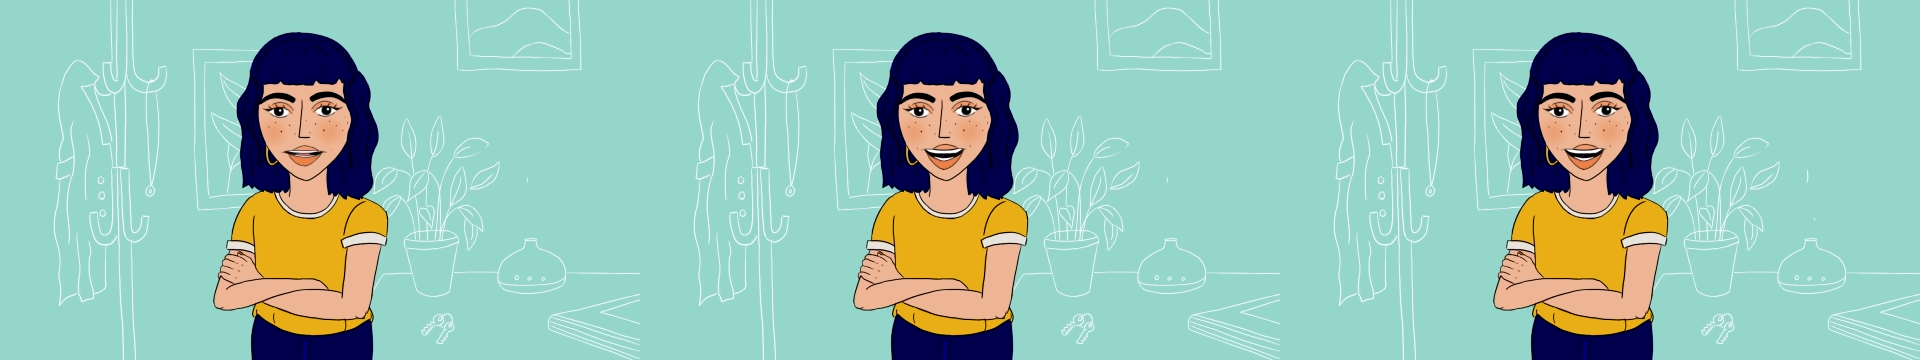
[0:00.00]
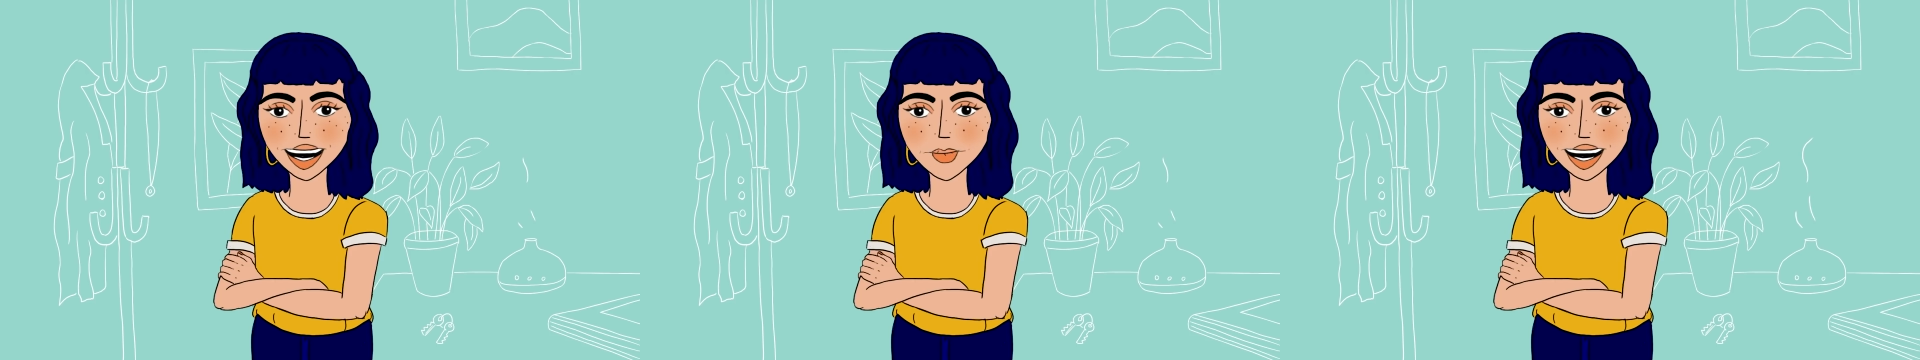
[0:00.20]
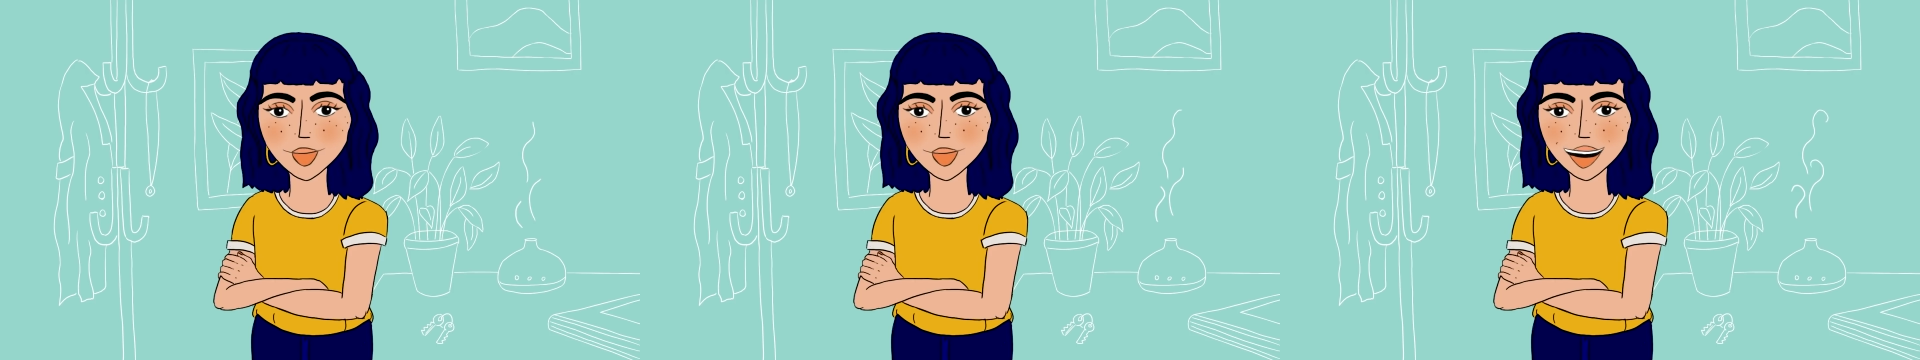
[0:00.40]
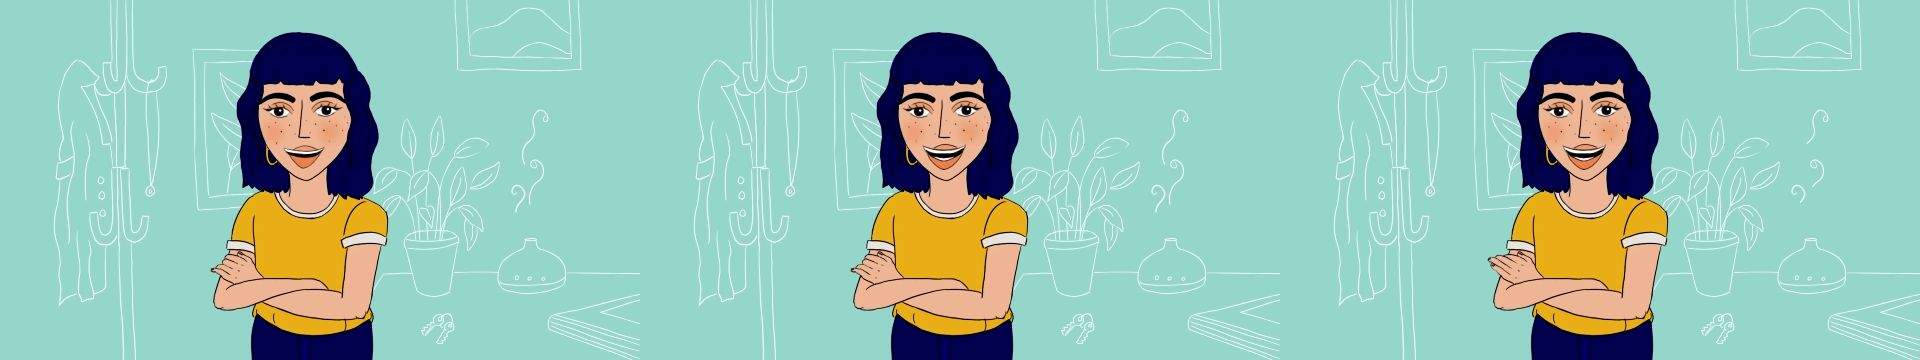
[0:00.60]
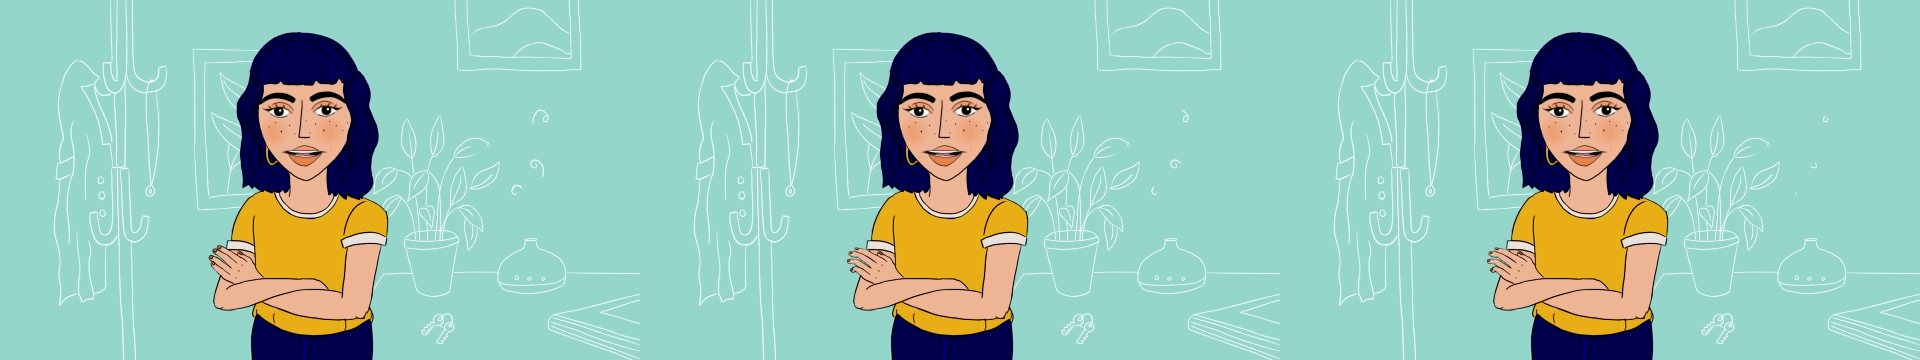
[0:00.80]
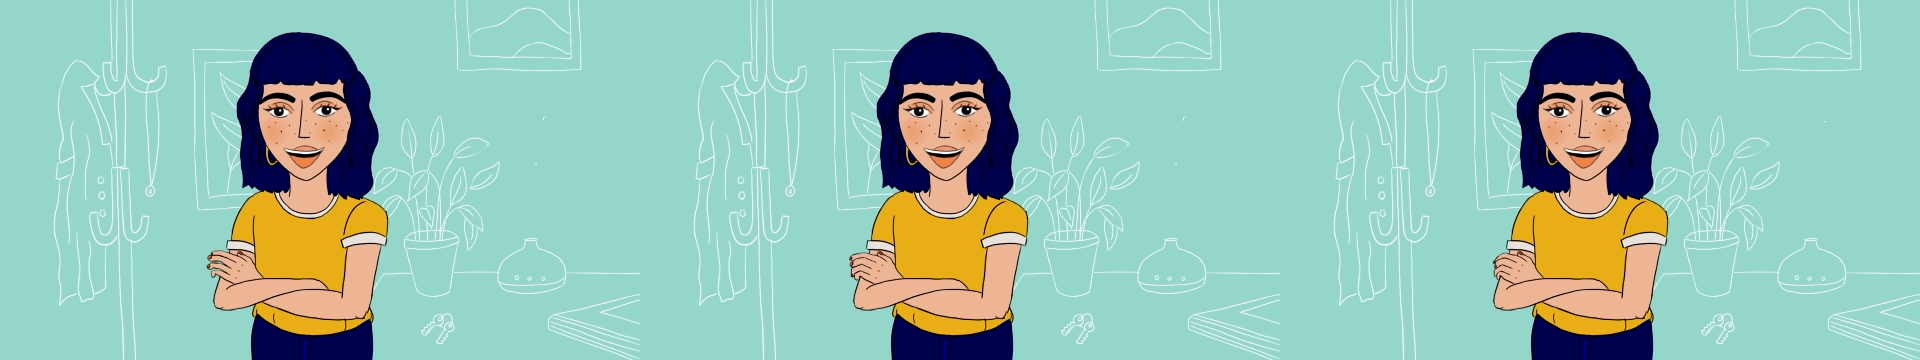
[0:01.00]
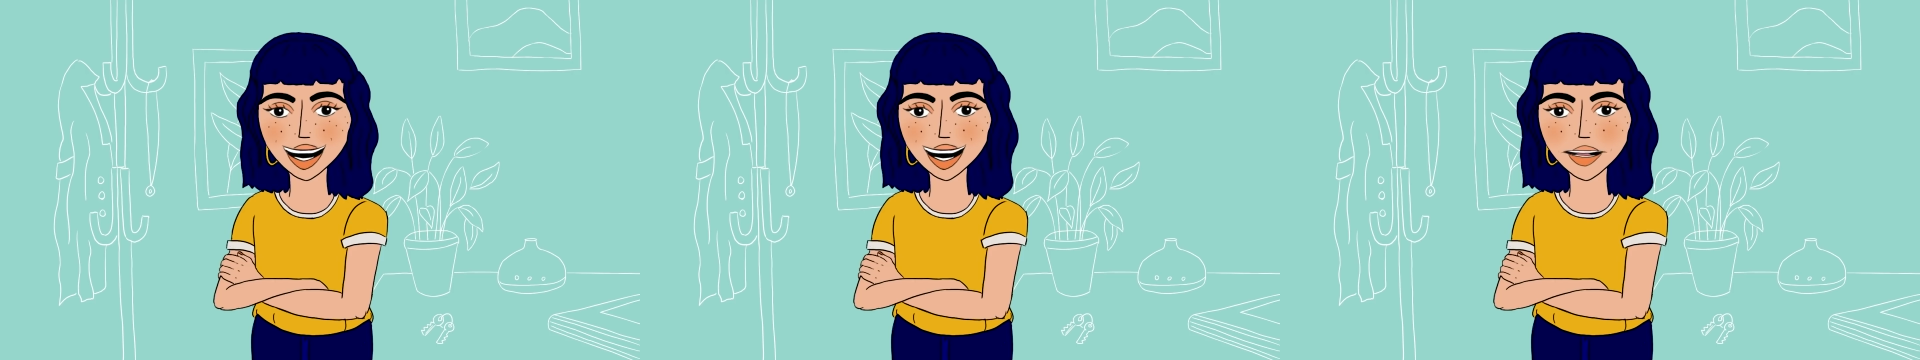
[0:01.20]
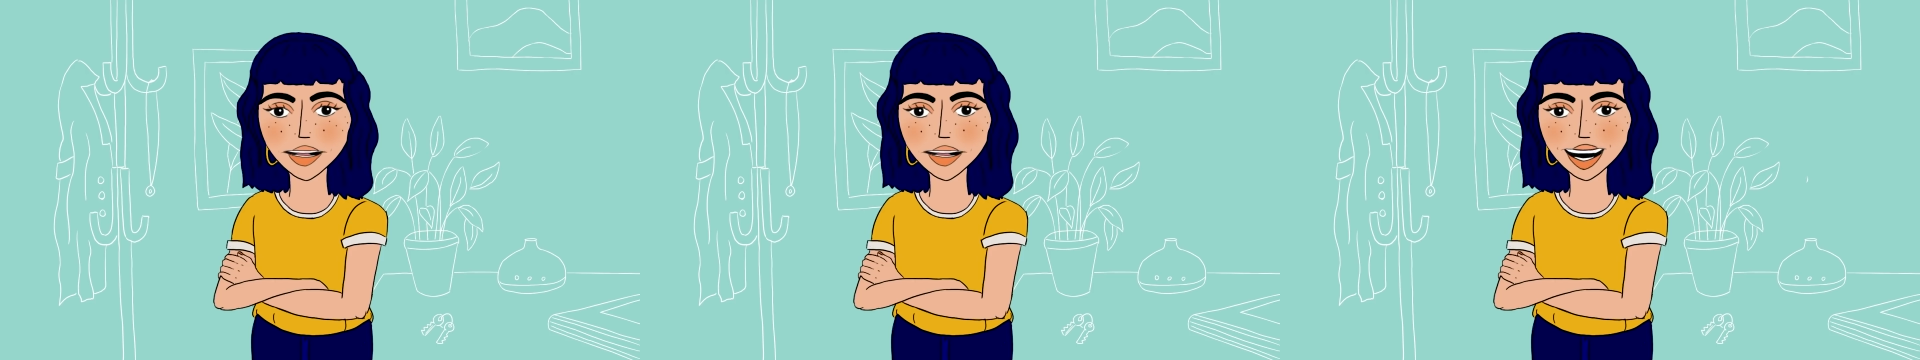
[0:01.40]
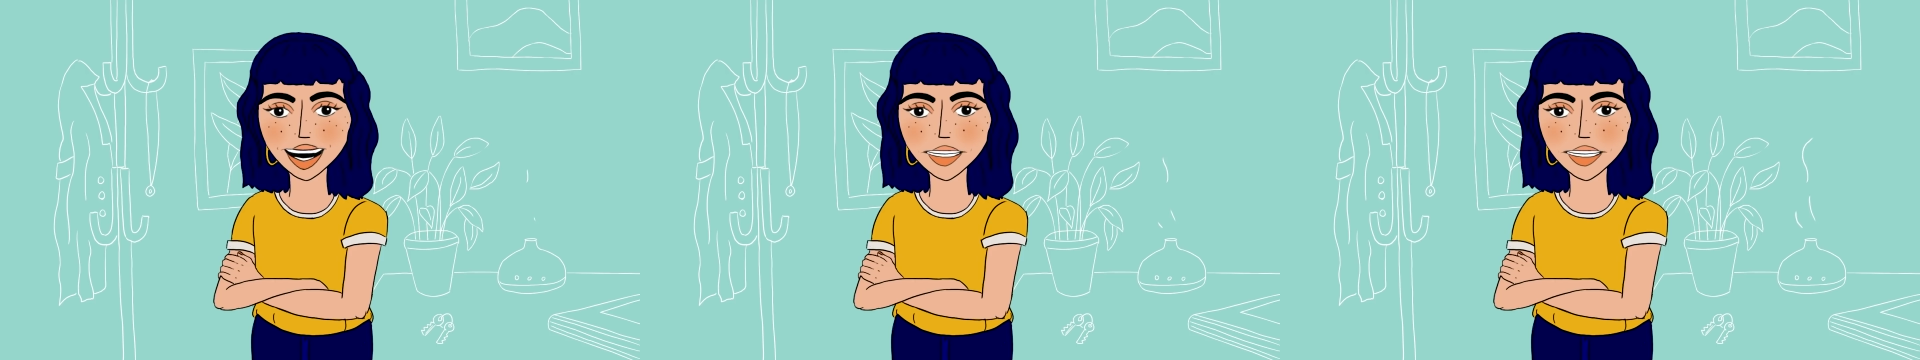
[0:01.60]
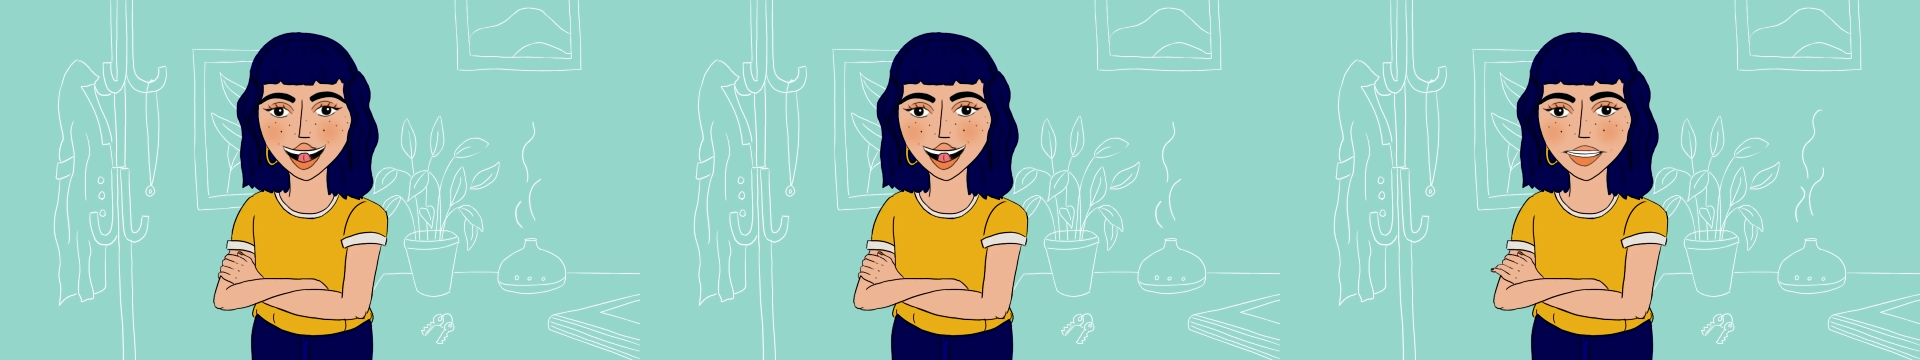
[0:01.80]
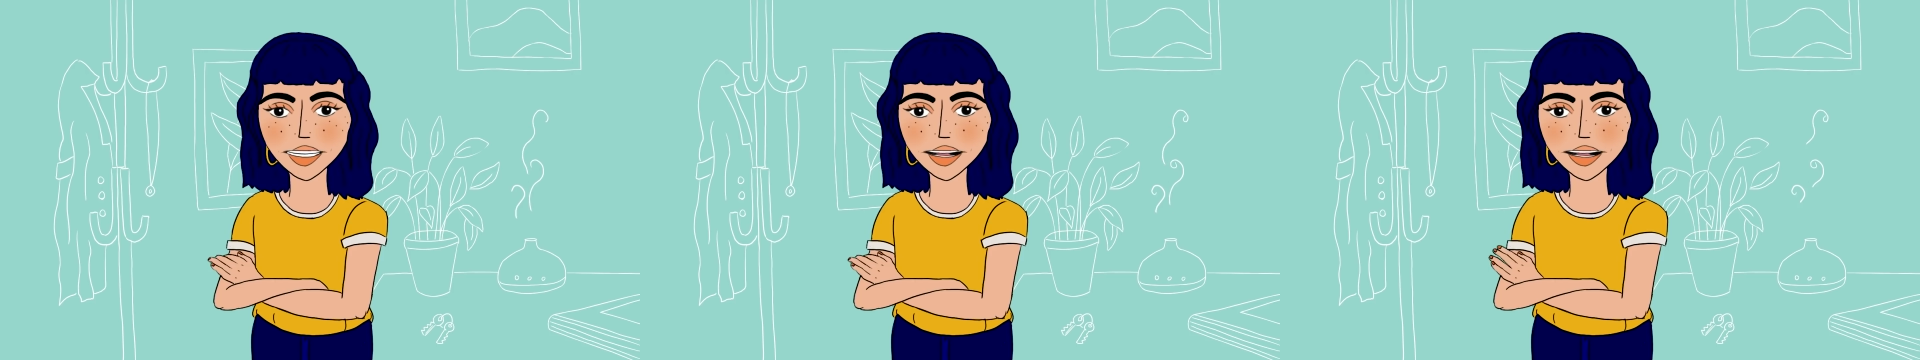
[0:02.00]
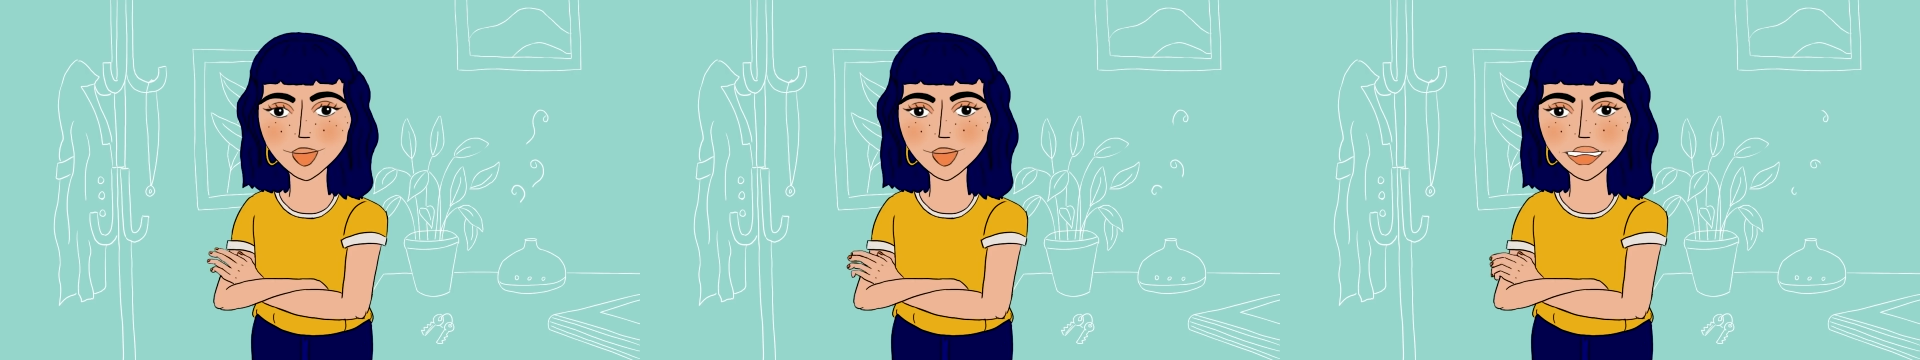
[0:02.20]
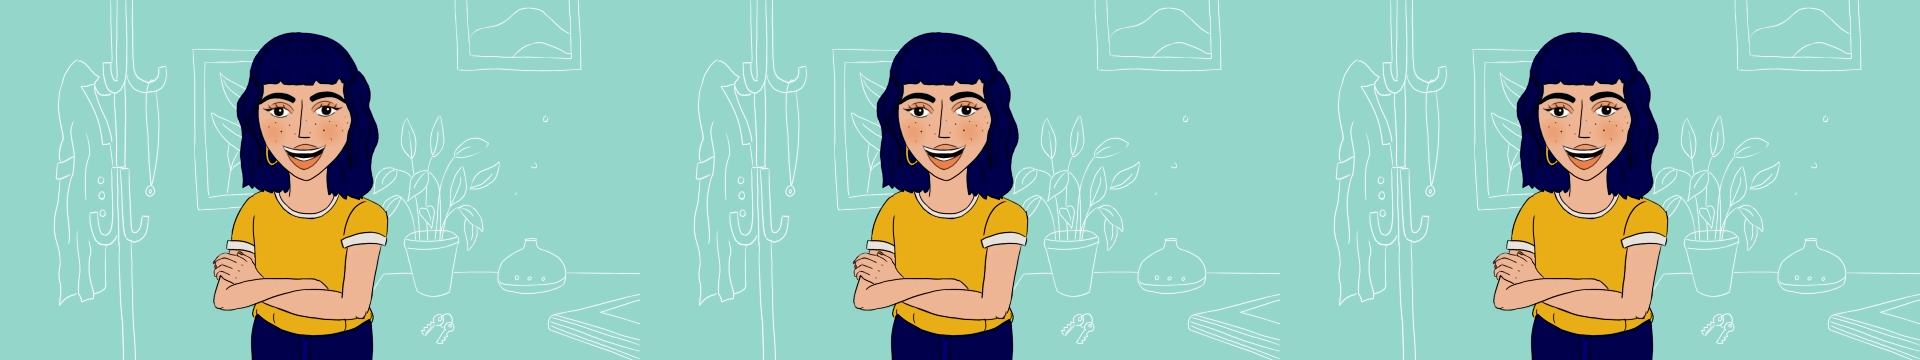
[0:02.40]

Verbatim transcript: ainda agora tive assim meio que um.